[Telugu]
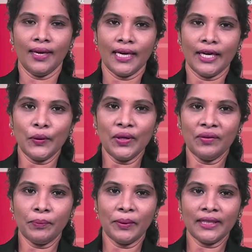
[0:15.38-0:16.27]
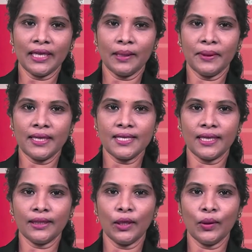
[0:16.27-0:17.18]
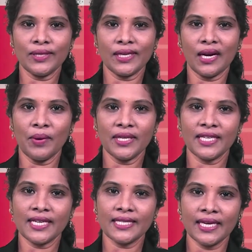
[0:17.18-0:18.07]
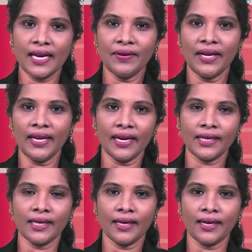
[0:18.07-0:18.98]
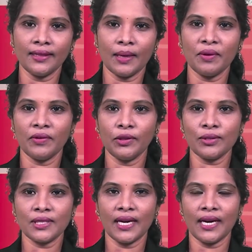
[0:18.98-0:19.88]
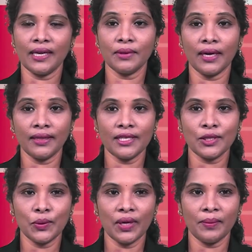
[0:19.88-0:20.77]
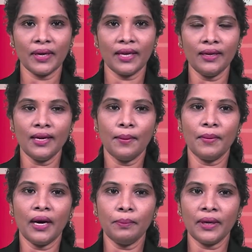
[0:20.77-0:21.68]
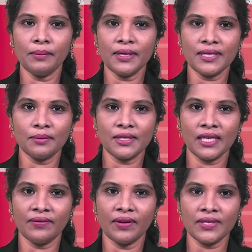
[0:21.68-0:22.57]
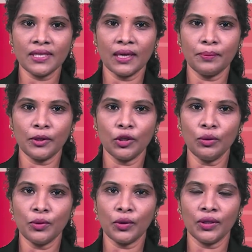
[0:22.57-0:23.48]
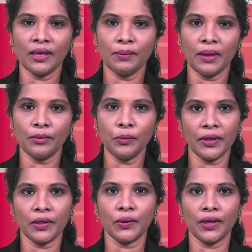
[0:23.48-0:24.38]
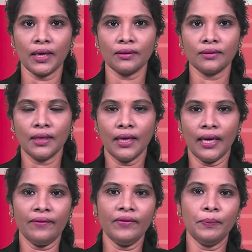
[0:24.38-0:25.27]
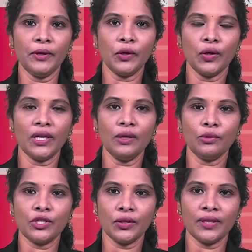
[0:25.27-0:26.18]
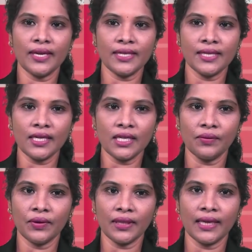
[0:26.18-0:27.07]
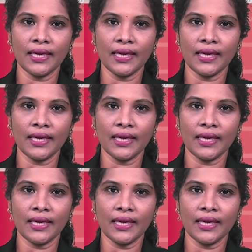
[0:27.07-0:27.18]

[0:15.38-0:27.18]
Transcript: కరోనా విపత్కర పరిస్థితుల్లో సామాజిక సేవలే లక్ష్యంగా తమ వంతు సహాయం అందిస్తున్నామని మా ప్రేమ సంస్థ వ్యవస్థాపకులు ముకుందబాబు పేర్కొన్నారు ఎంవీపీ కాలనీ ఉషోదయ జంక్షన్ వద్ద గల